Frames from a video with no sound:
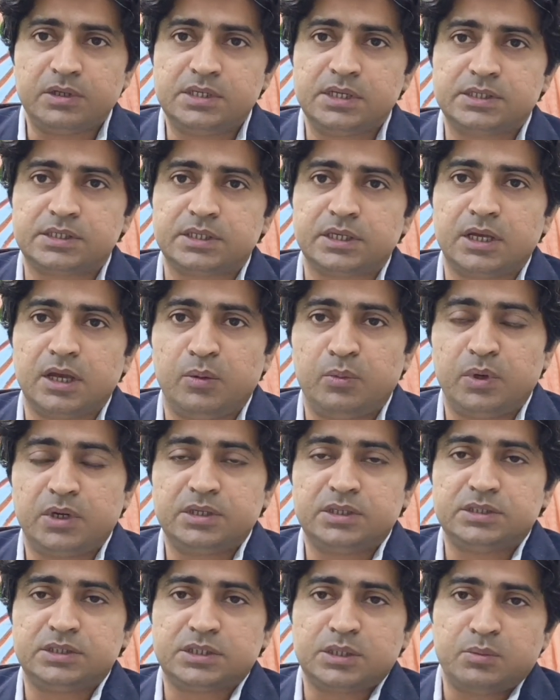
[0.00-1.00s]
की वजह से
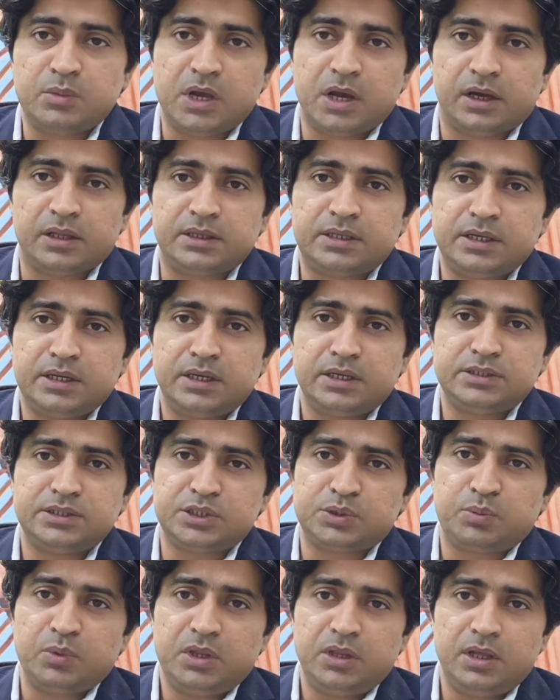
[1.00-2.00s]
इमरजेंसी में आते हैं
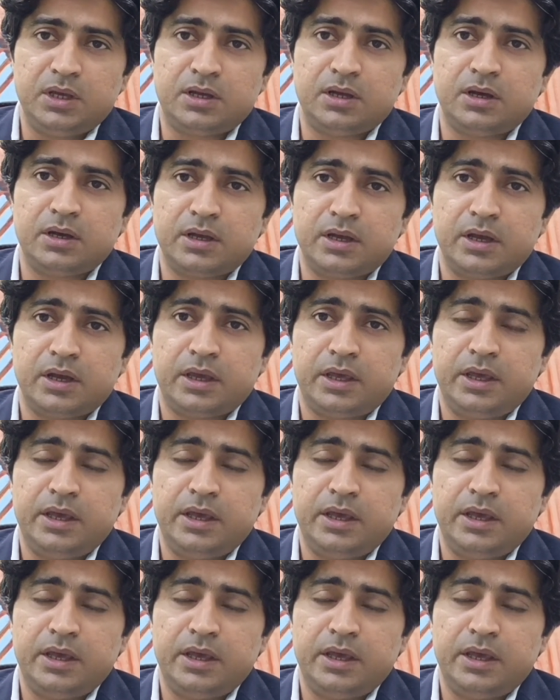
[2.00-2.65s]
जिसमें देखा गया